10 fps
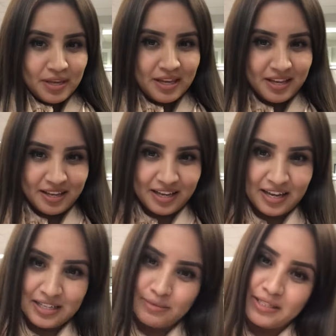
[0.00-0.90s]
y
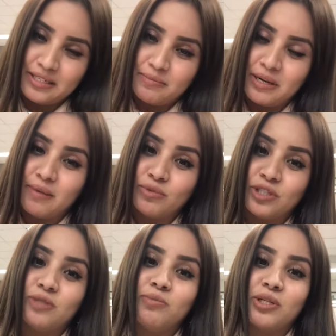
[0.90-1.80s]
que les va a servir a
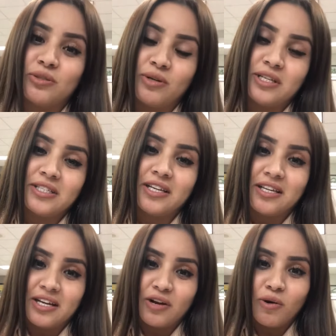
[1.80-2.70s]
muchas personas que
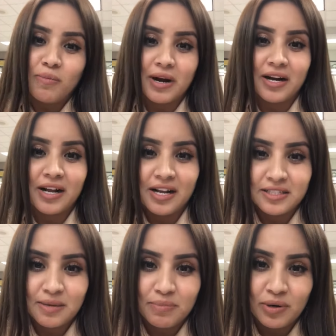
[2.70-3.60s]
quieren comprar
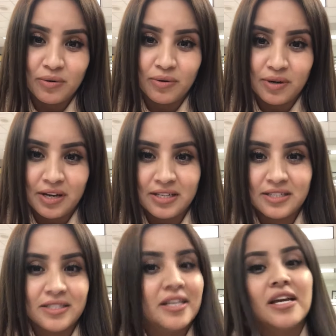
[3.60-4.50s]
casa, pero
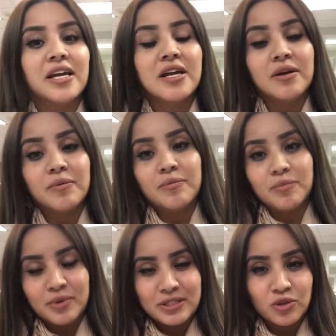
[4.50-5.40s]
este
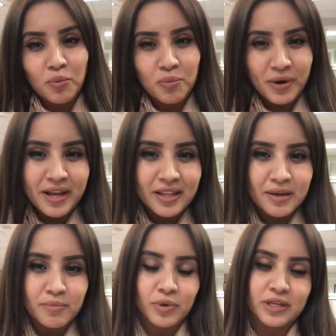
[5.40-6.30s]
pues no
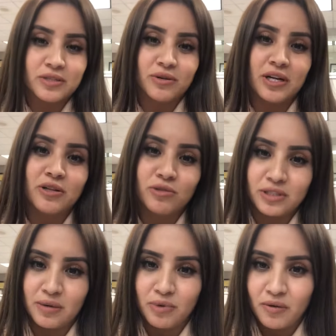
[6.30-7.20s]
pueden porque su crédito
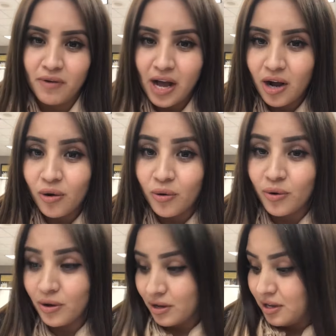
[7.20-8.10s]
está muy bajo.